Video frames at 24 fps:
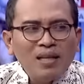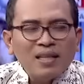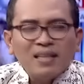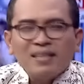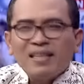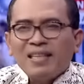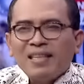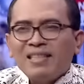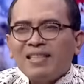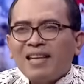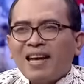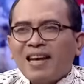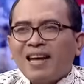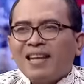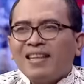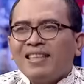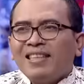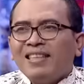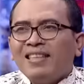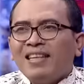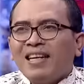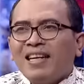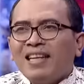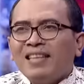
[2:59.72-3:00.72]
Caca
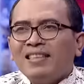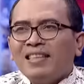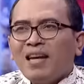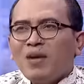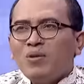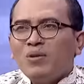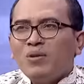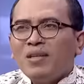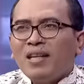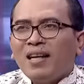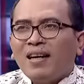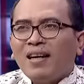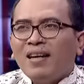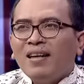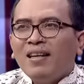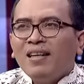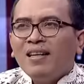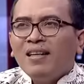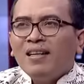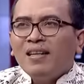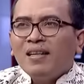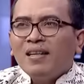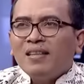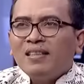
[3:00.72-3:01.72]
kita kan tahu ya
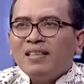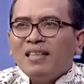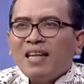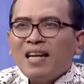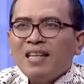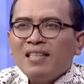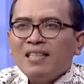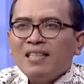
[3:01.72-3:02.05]
tidak hanya